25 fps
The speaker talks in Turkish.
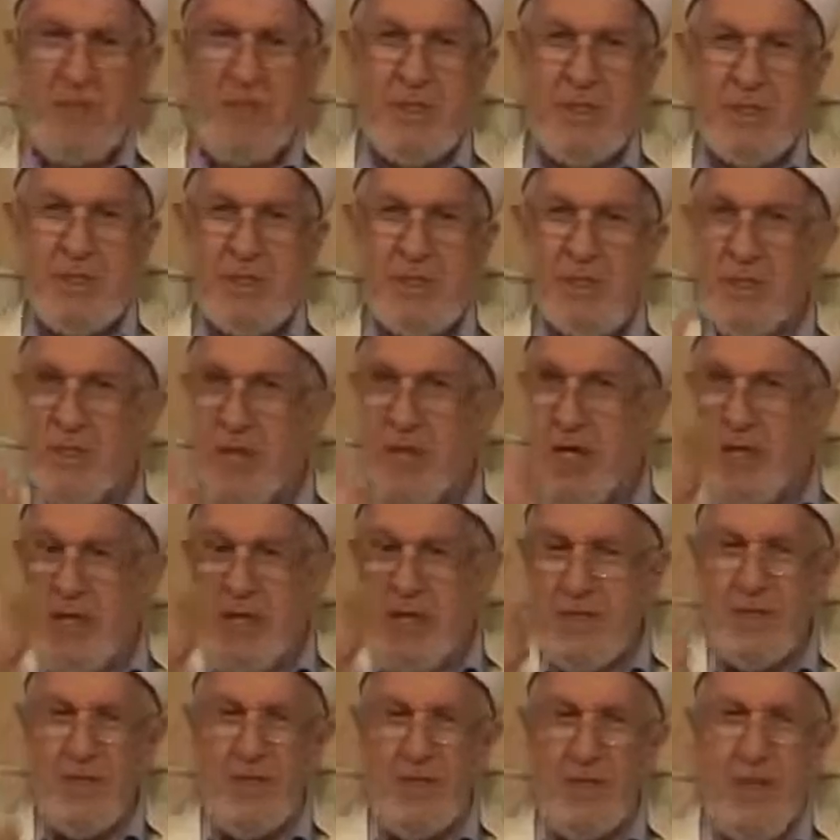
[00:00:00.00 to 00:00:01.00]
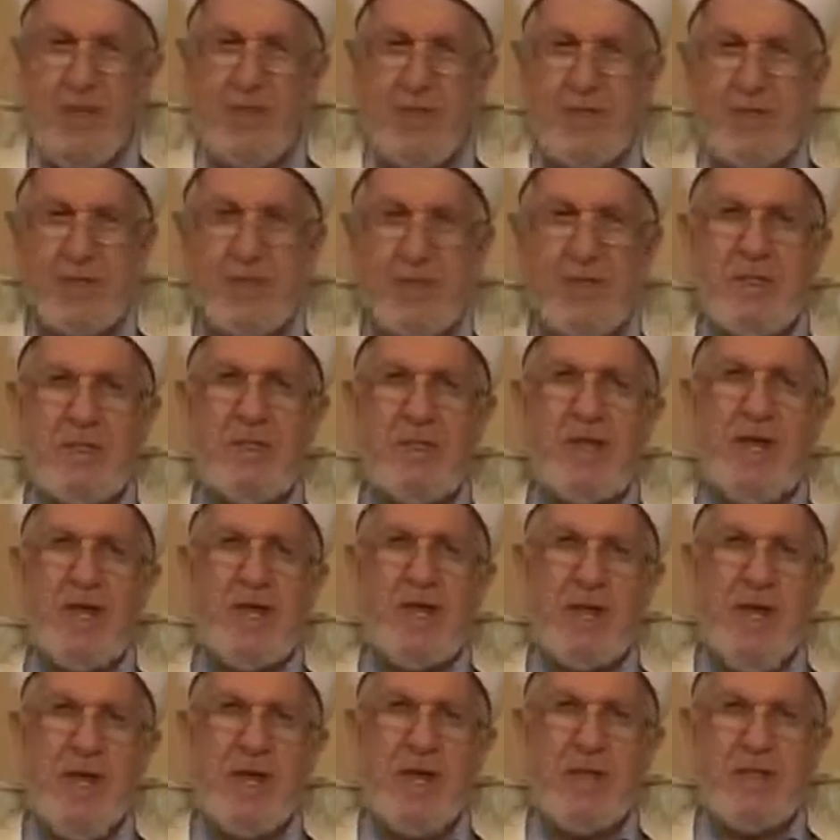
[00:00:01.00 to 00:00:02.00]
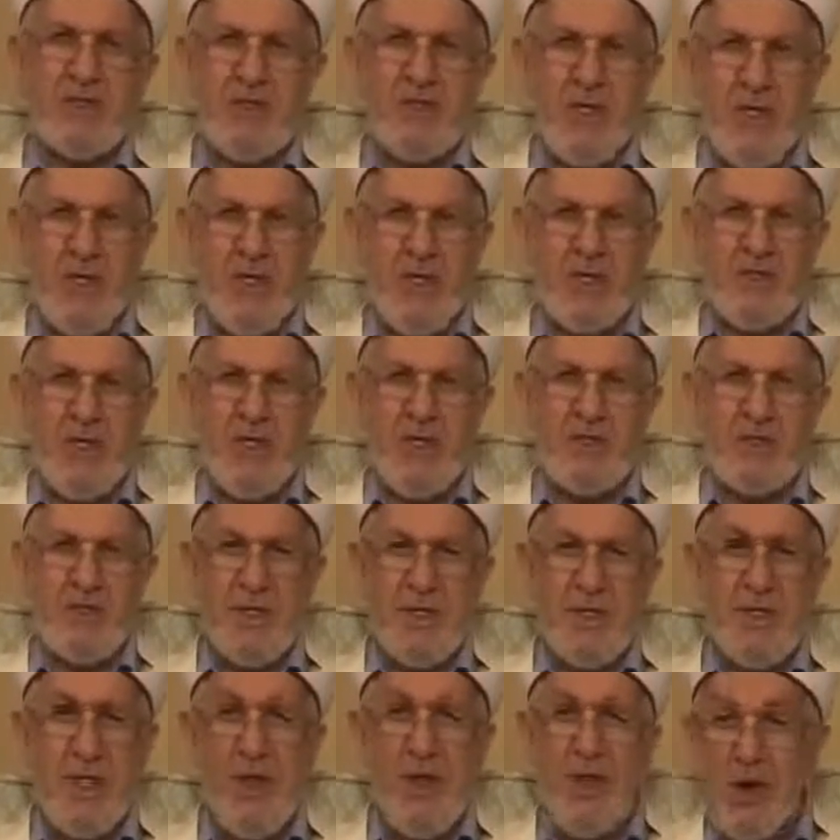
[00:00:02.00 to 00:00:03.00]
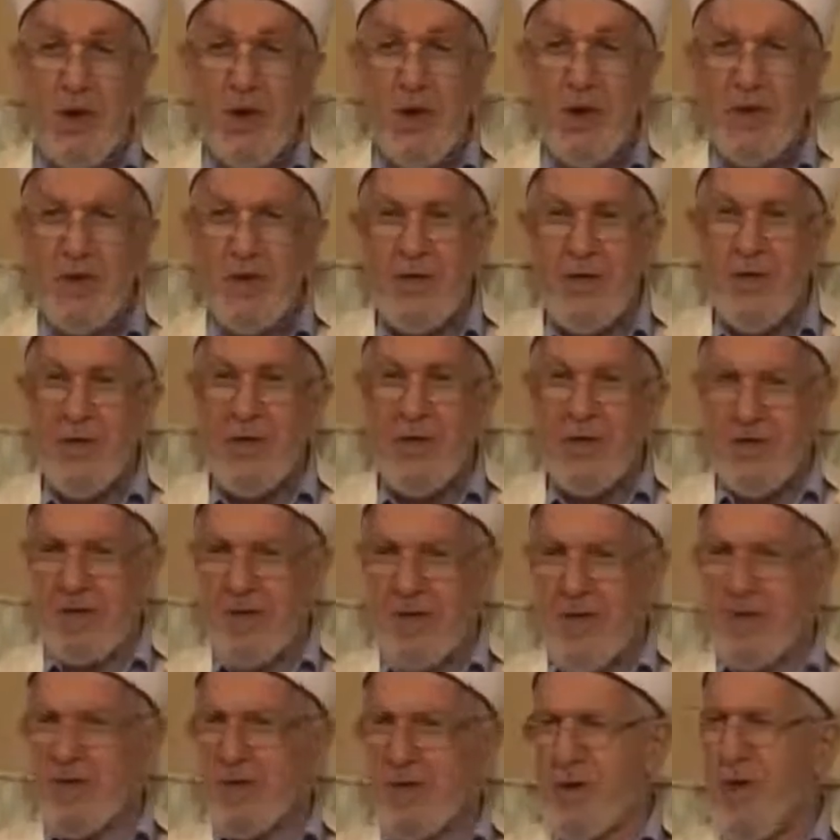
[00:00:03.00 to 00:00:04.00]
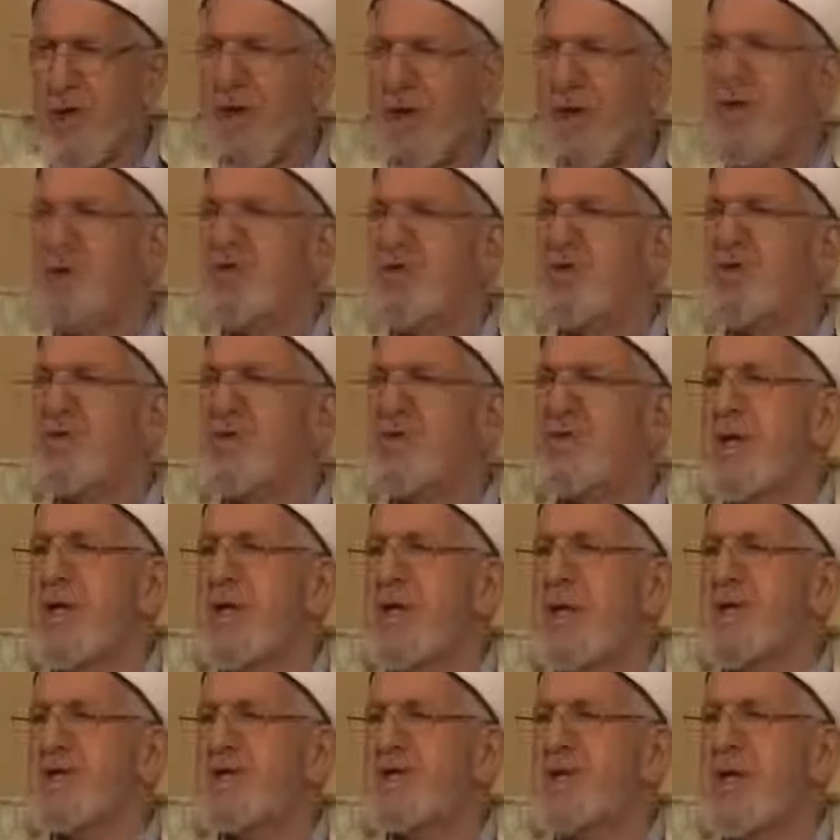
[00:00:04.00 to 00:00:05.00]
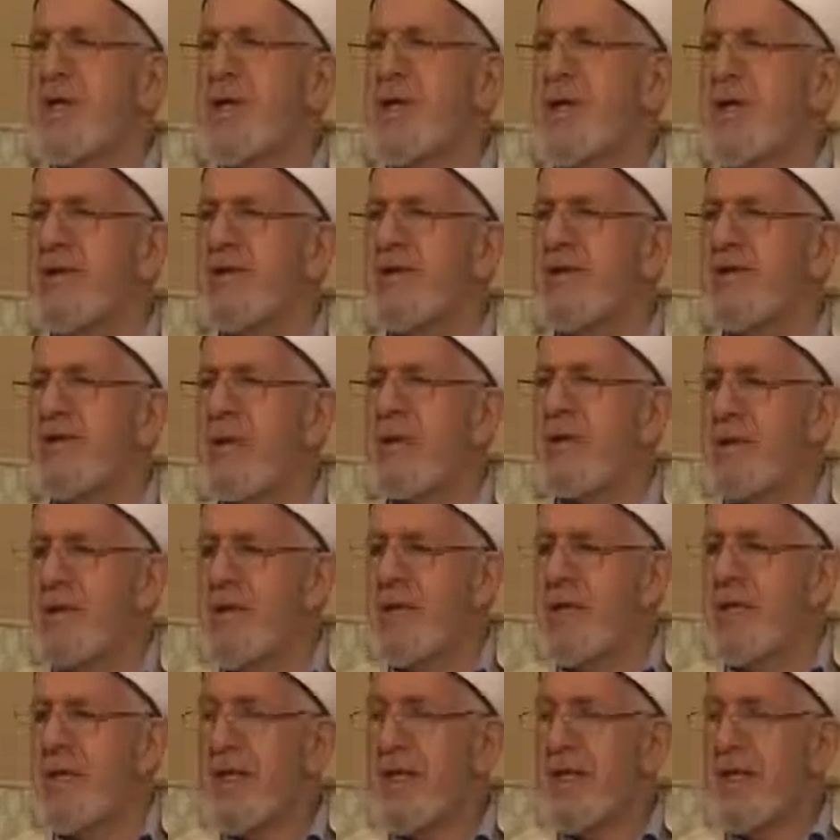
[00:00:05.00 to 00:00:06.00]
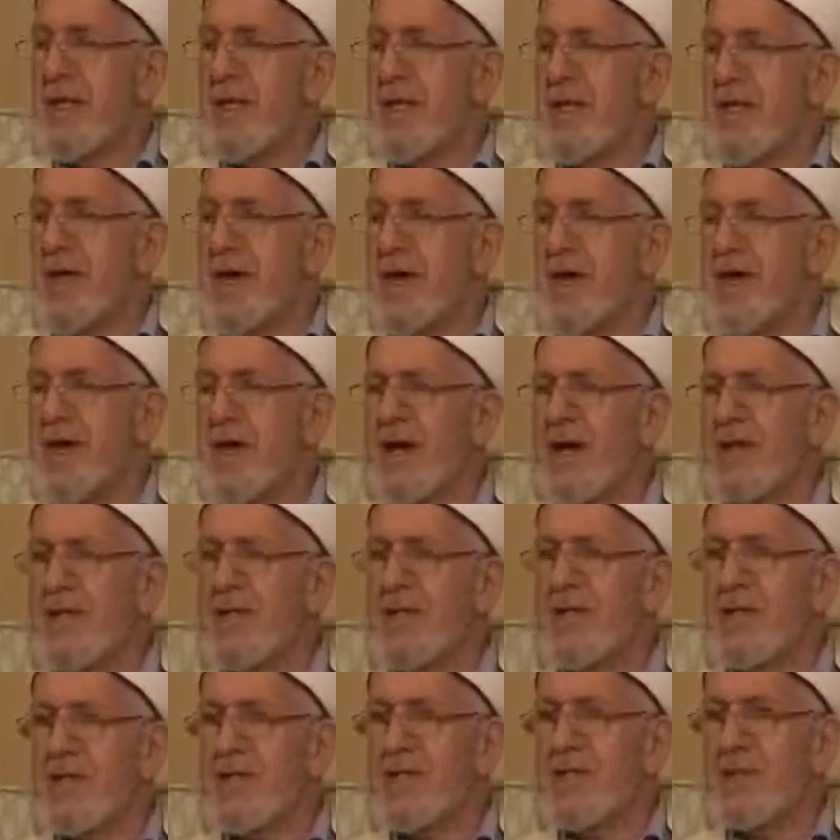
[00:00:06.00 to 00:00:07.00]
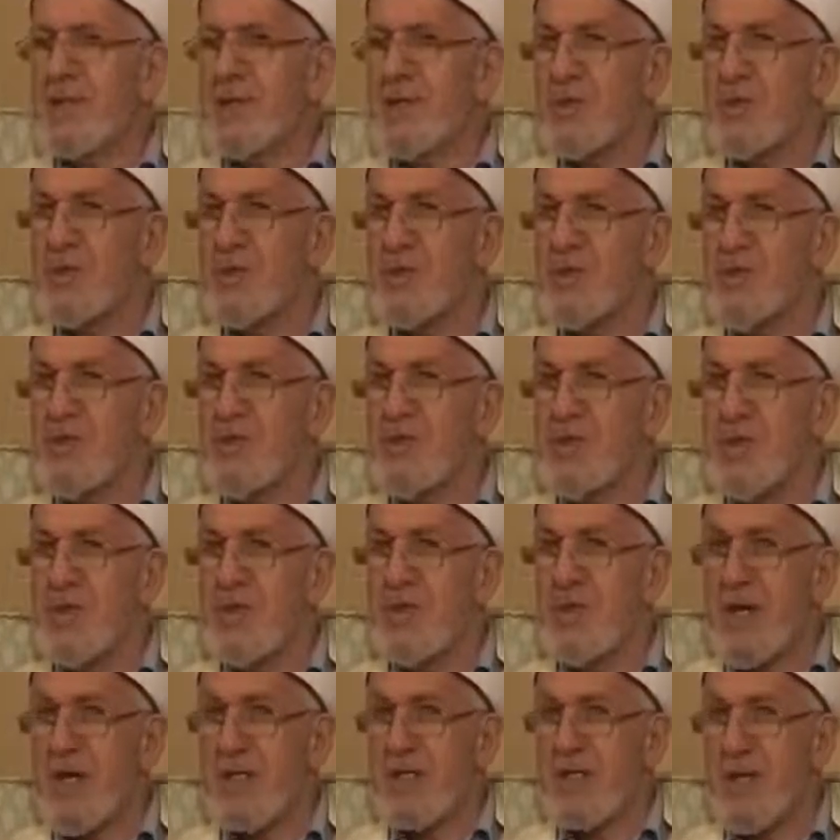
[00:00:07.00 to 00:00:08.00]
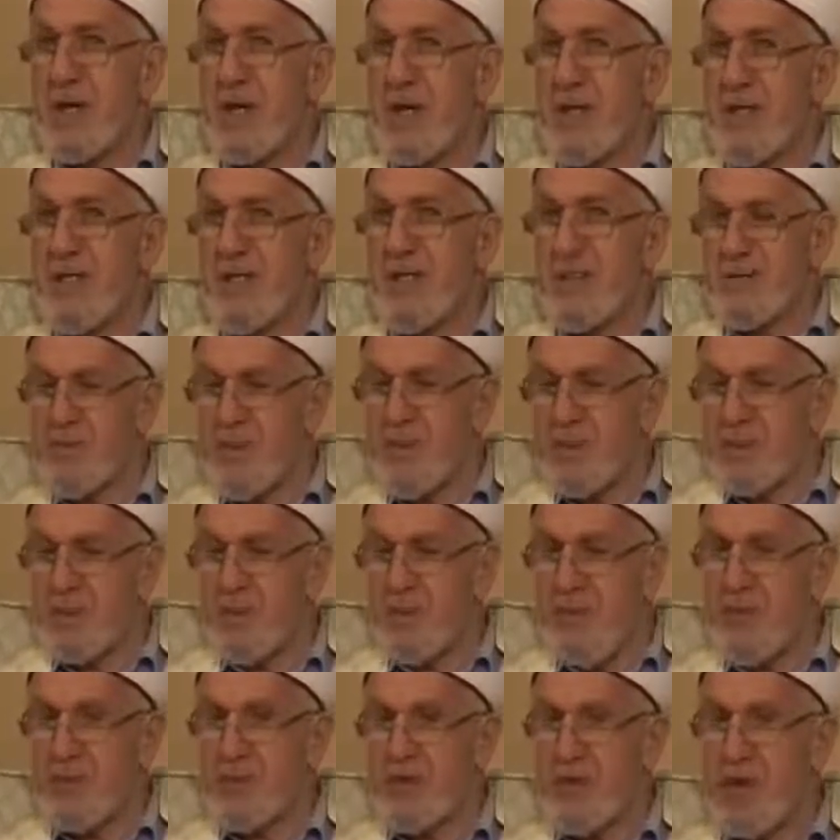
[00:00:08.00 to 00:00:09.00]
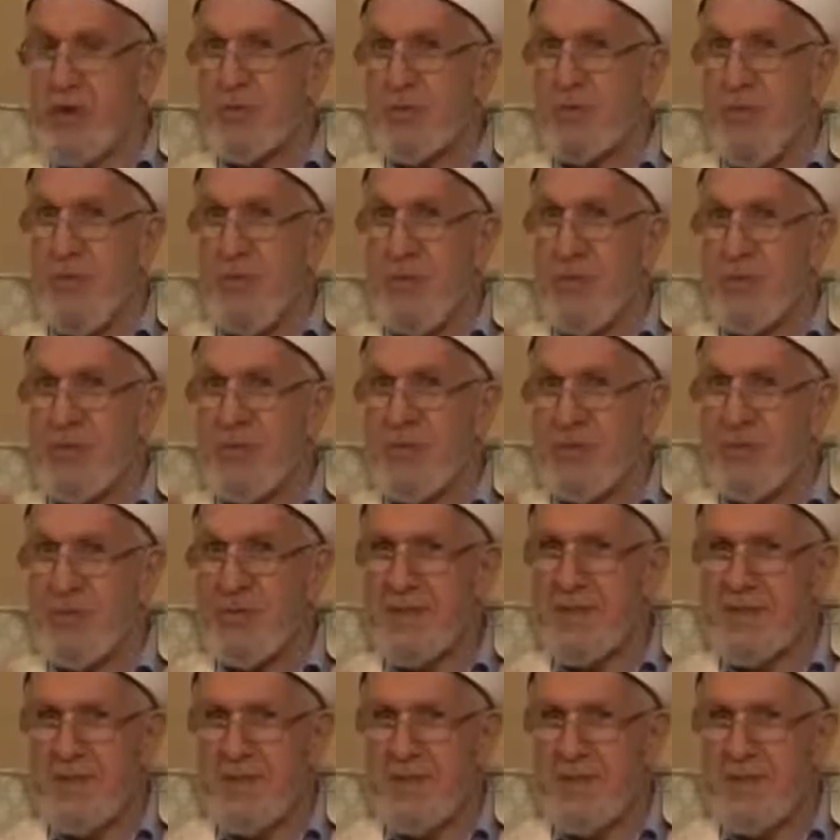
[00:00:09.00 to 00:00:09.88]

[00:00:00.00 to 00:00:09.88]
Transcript: e, işaret olan direkler, işaret taşları da yok. Onlar hayat kurtaran şeyler onlar. Hani arabanız bozulduğu zaman park edip de onları sökmeyin.